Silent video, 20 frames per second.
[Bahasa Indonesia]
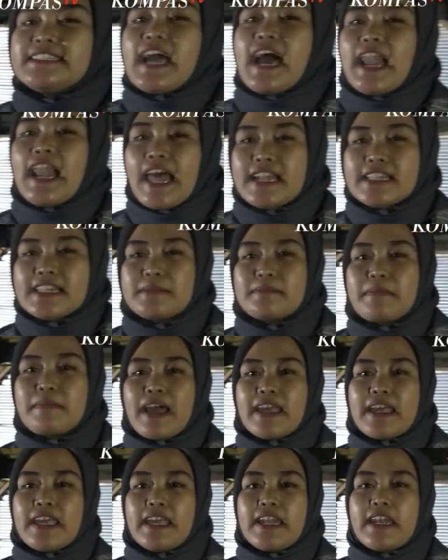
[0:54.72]
jalan
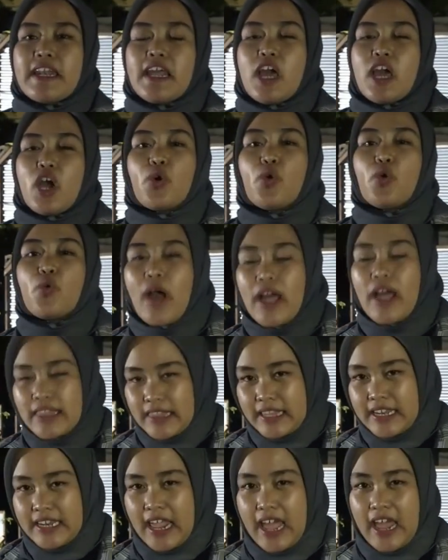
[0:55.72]
semakin kuat
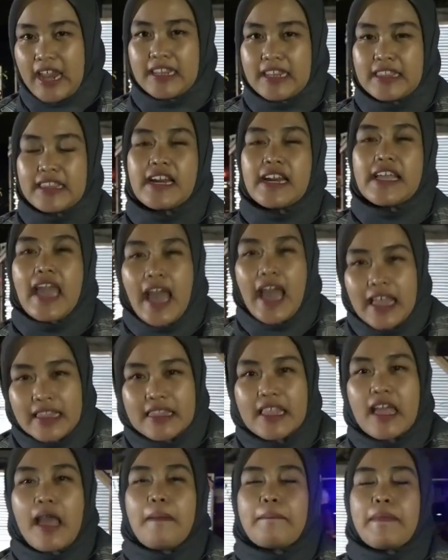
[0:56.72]
dan terlihat
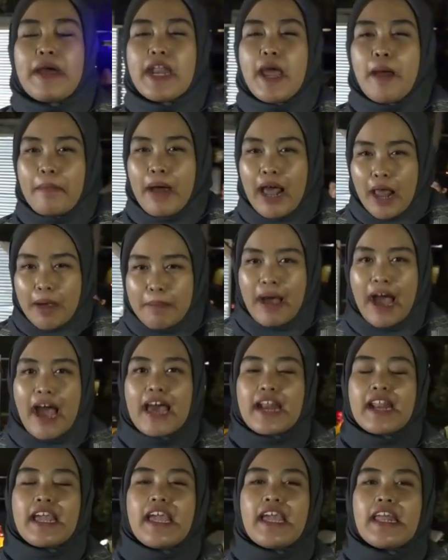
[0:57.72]
pada malam
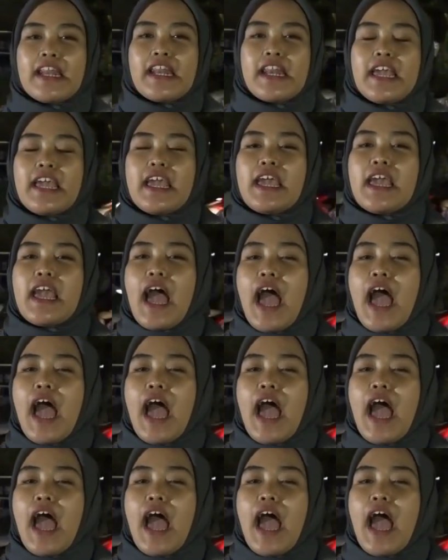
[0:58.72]
hari ini